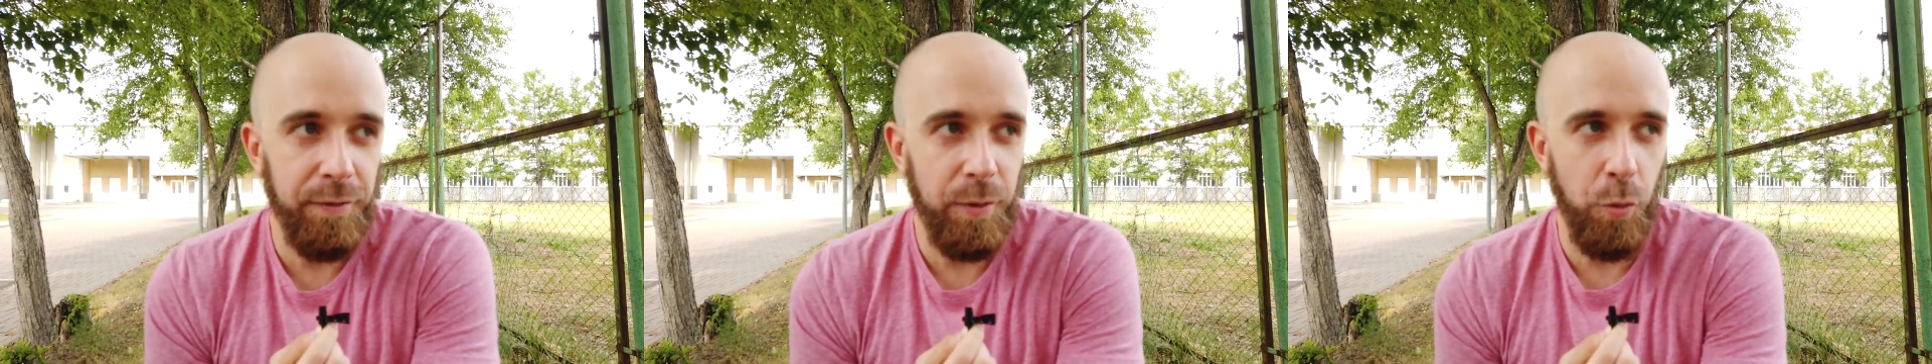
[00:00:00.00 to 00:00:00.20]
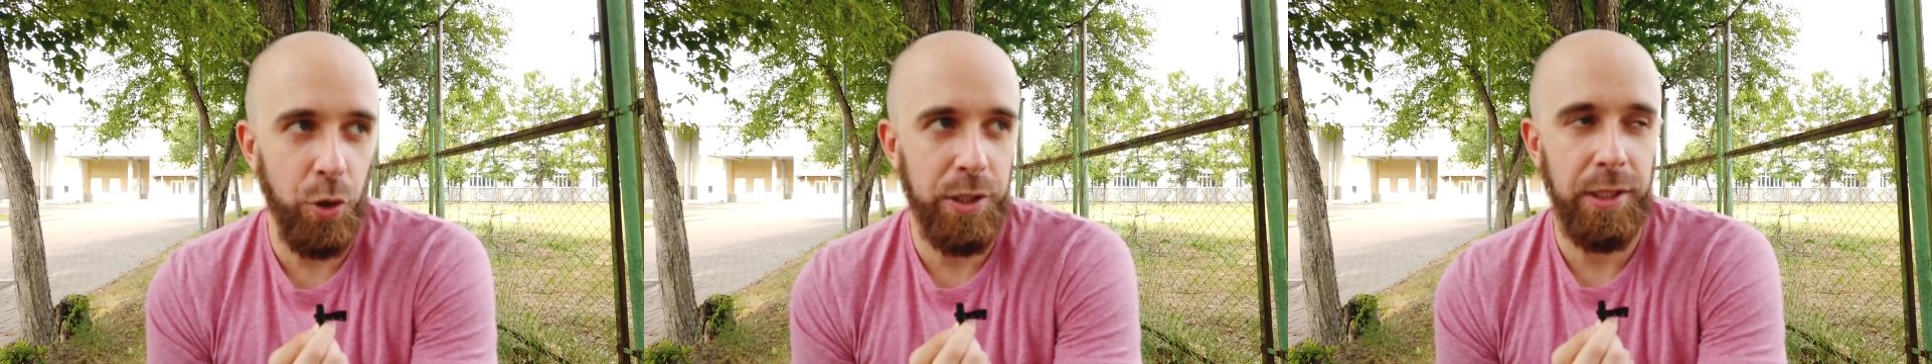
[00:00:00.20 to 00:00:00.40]

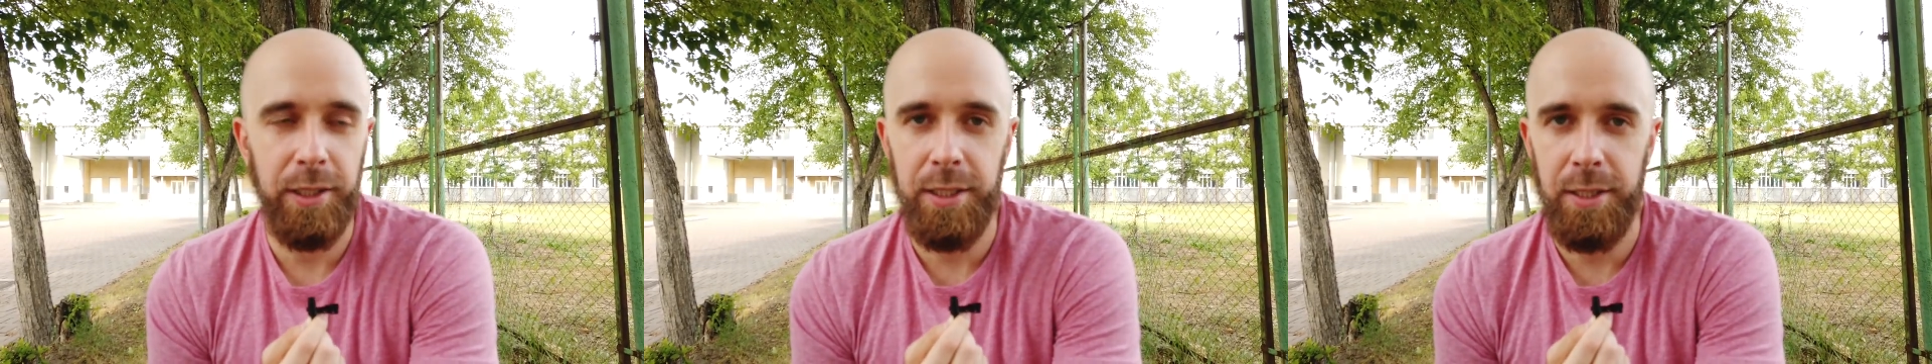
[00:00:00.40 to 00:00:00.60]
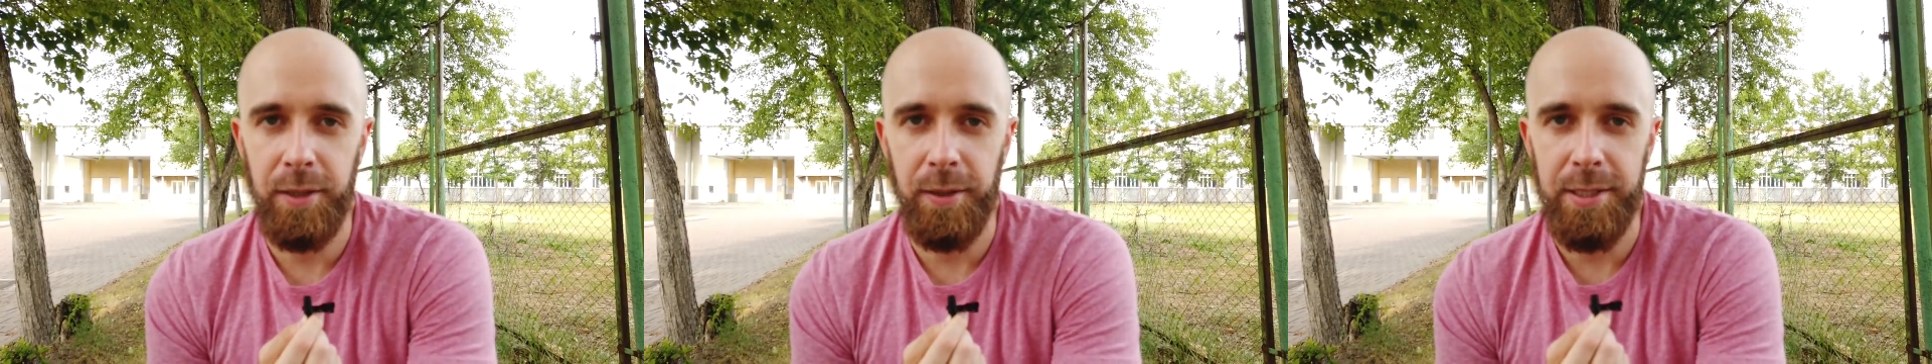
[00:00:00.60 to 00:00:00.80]
вы можете
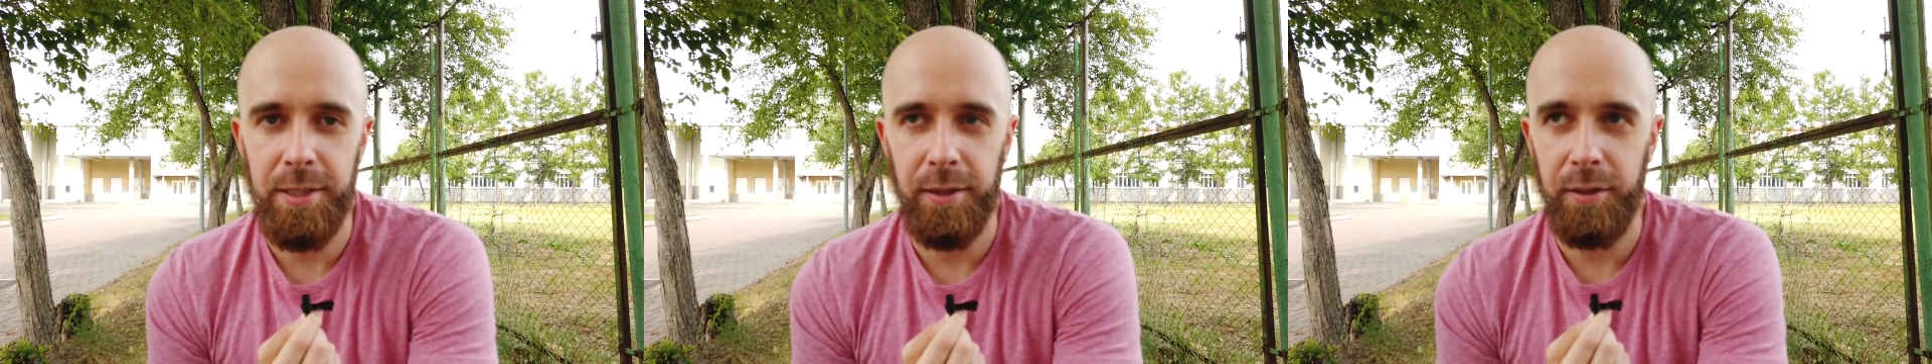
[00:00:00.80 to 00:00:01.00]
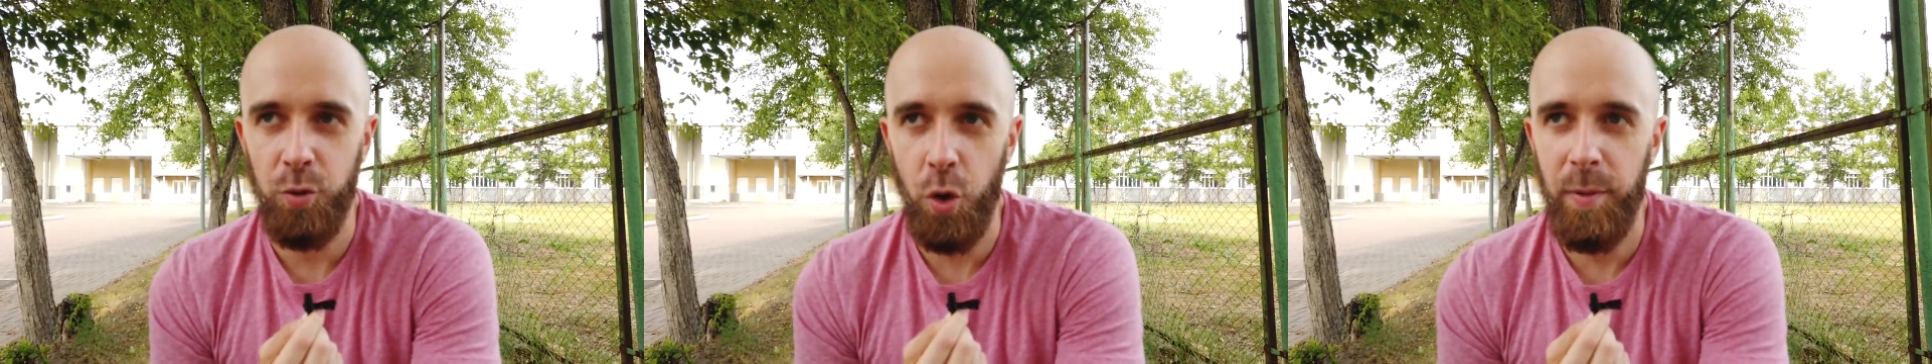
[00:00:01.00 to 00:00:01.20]
это
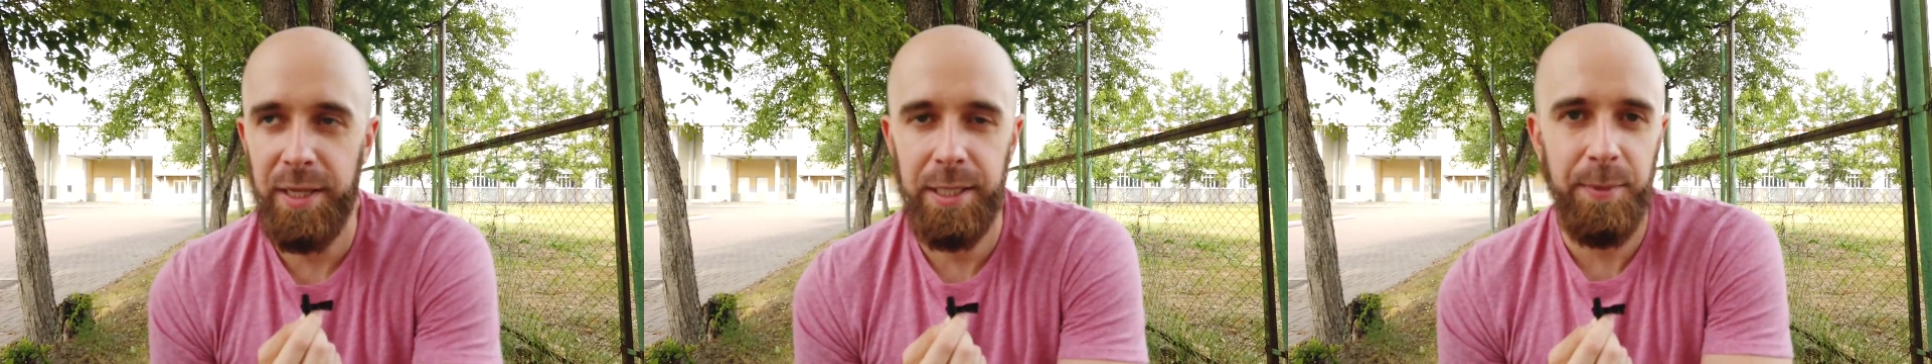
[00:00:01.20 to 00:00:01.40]
делать дома